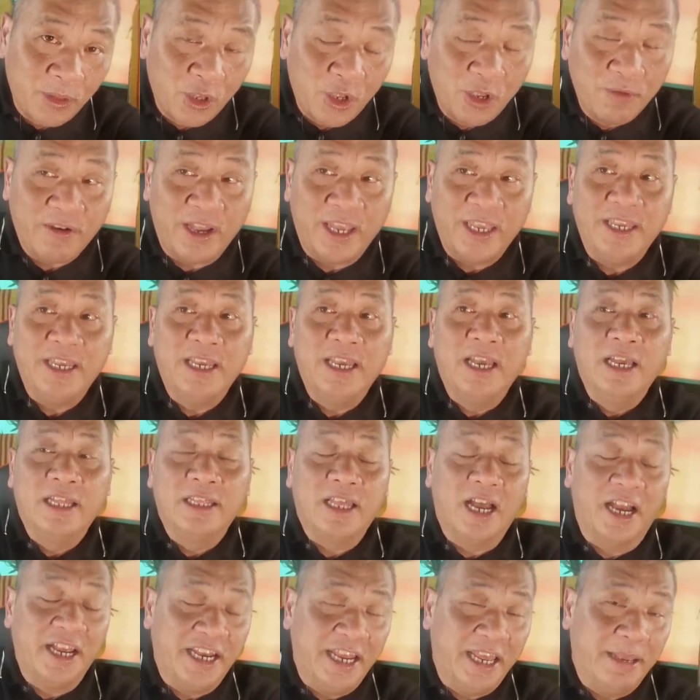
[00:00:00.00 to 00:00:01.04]
Quý vị,
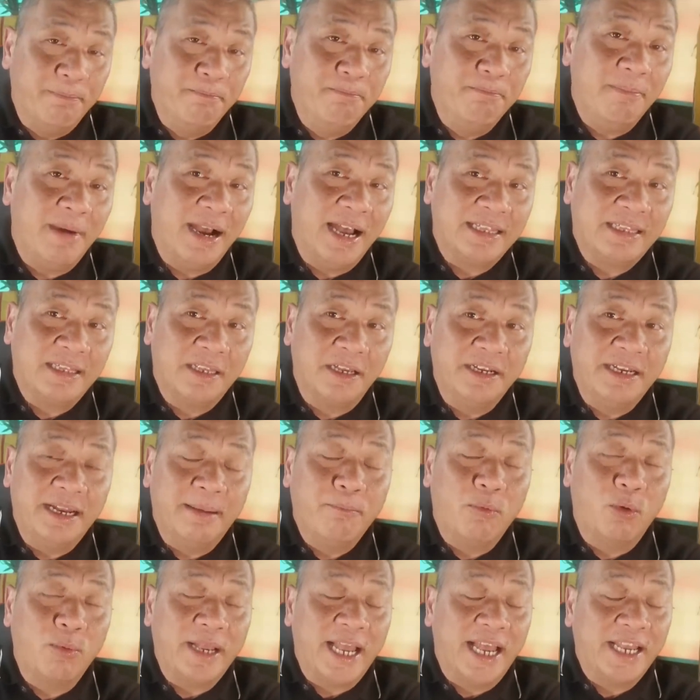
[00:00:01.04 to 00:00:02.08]
thời điểm mà từ
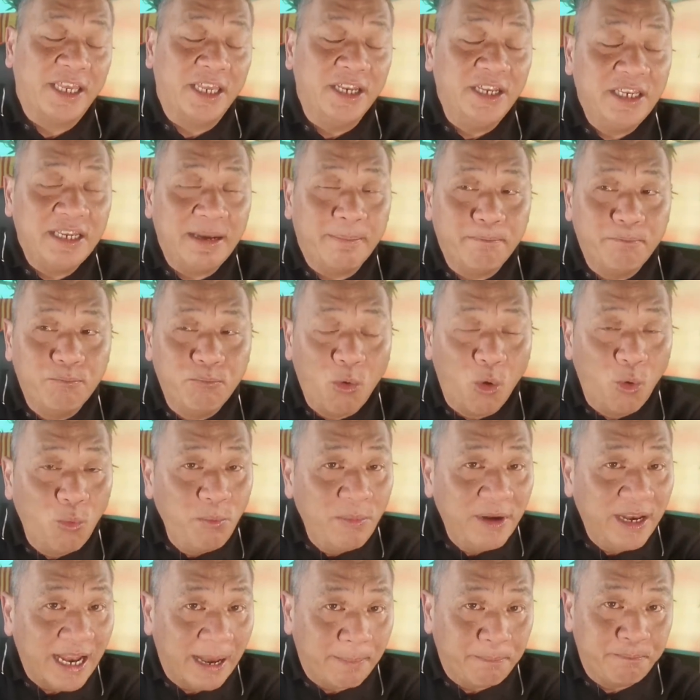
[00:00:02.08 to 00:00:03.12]
năm
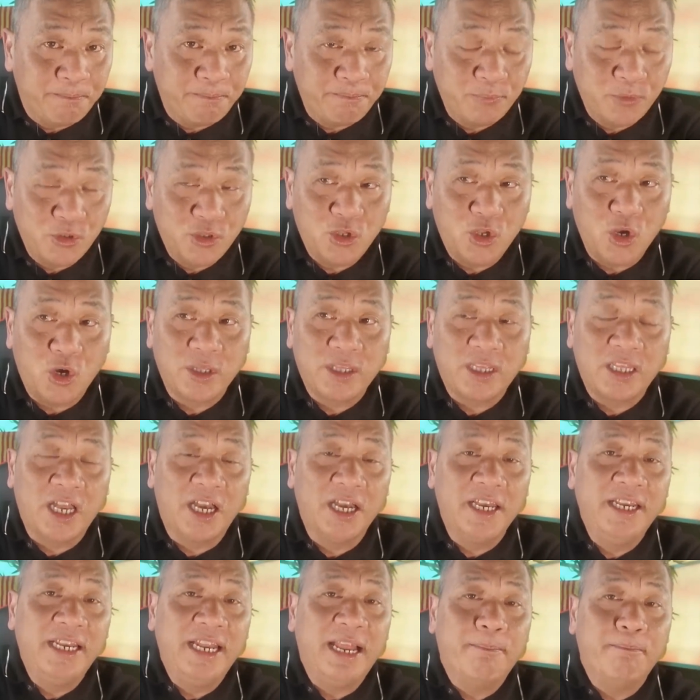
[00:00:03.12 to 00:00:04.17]
1945 cho
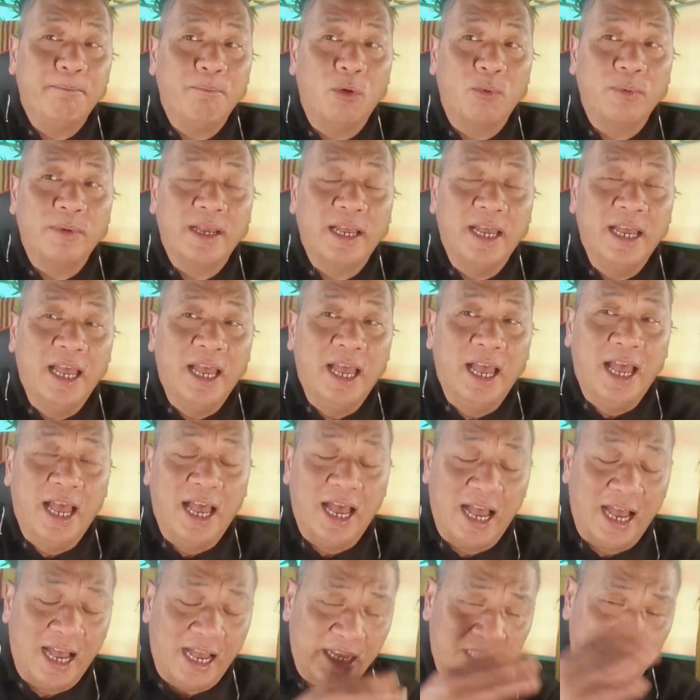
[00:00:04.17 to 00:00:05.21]
tới năm một
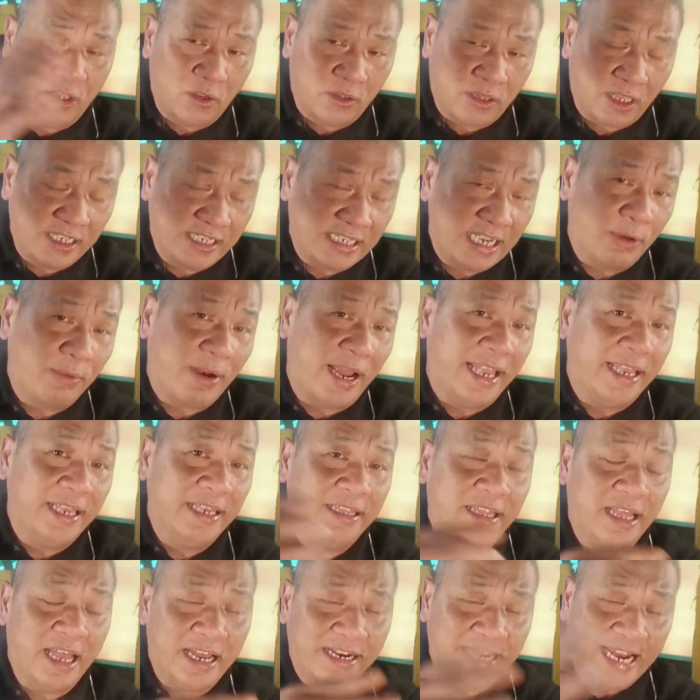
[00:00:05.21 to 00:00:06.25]
à, cho tới sau này
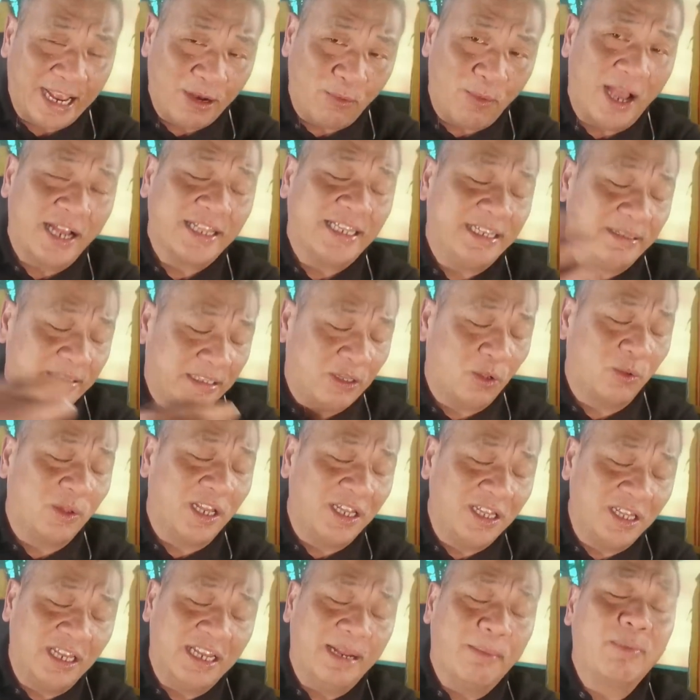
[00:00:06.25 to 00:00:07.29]
à, Đài Loan thì tôi
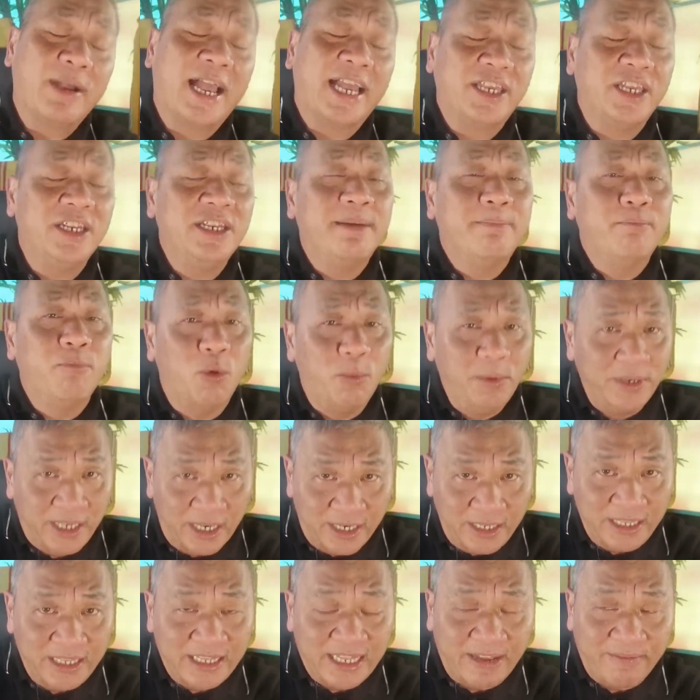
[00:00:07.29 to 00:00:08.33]
tính từ năm
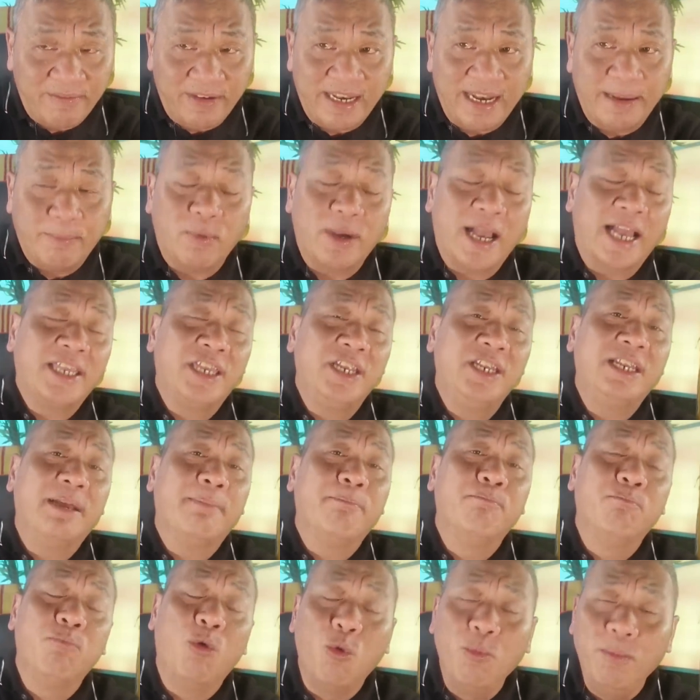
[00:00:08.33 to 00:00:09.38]
1949 tại vì năm
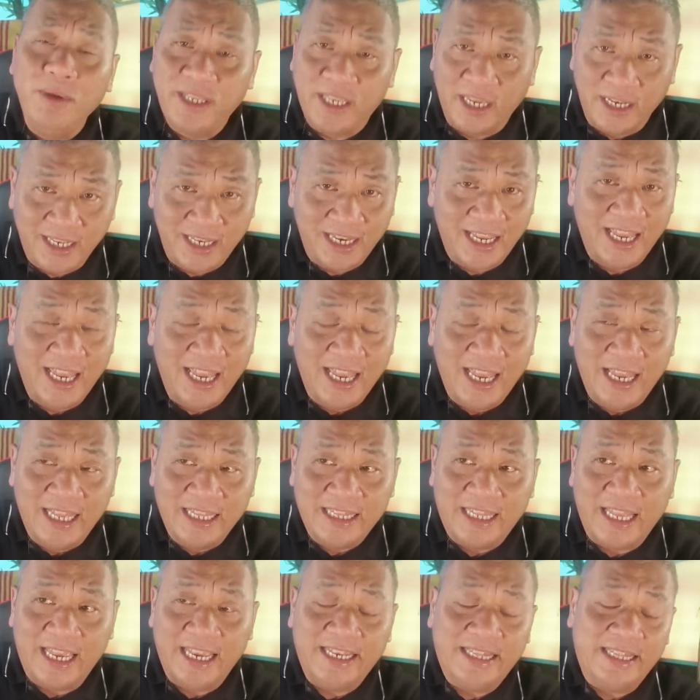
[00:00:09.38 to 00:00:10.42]
1949
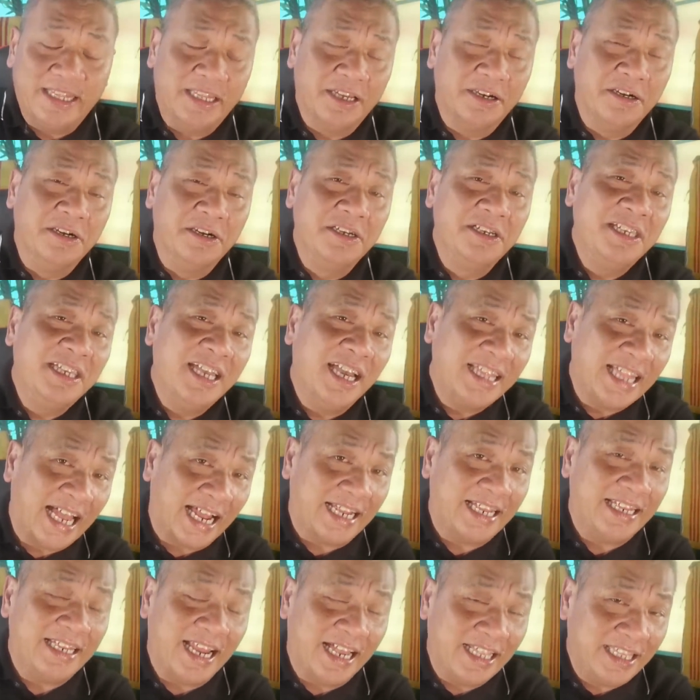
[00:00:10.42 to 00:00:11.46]
thì tưởng giới
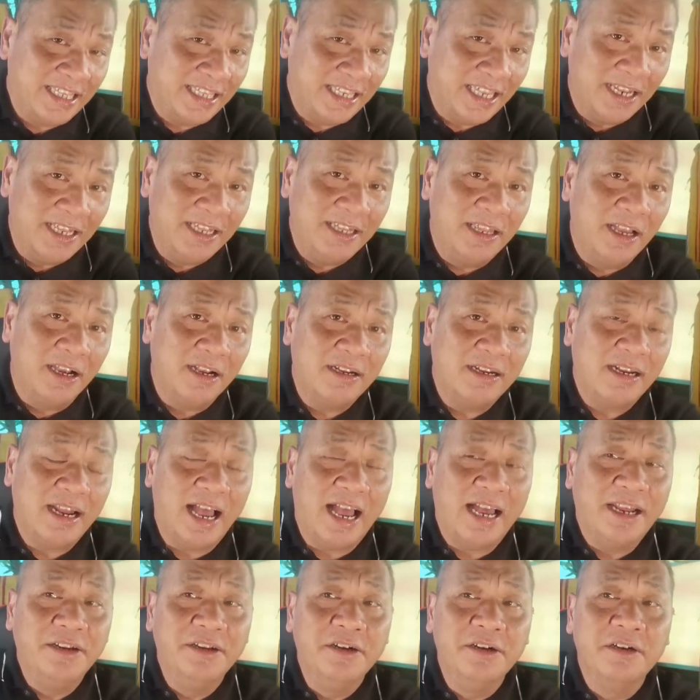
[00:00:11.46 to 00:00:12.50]
thạch đã chính thức đã
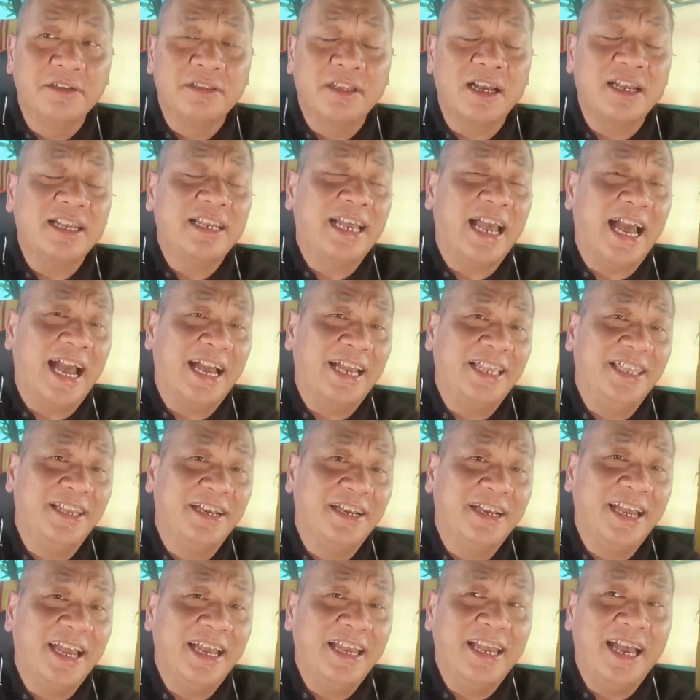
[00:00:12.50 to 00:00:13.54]
à, đưa tất cả
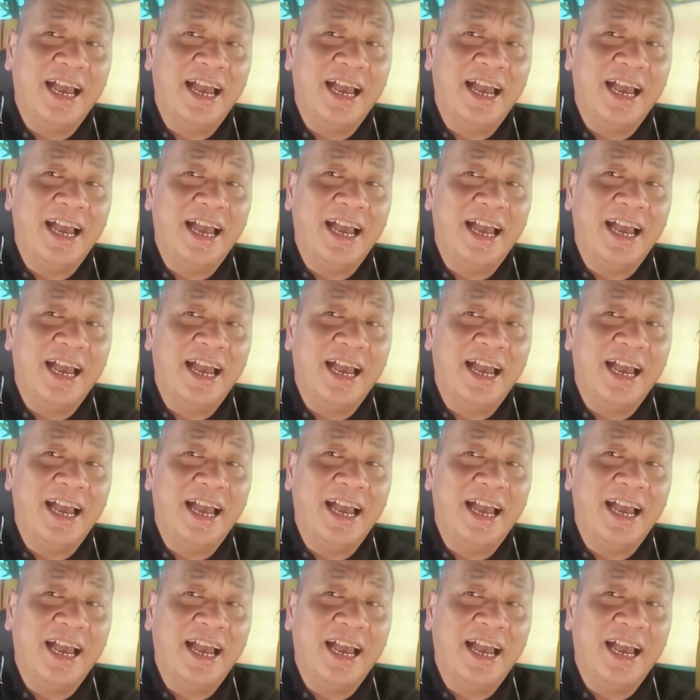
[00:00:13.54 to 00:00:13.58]
những cái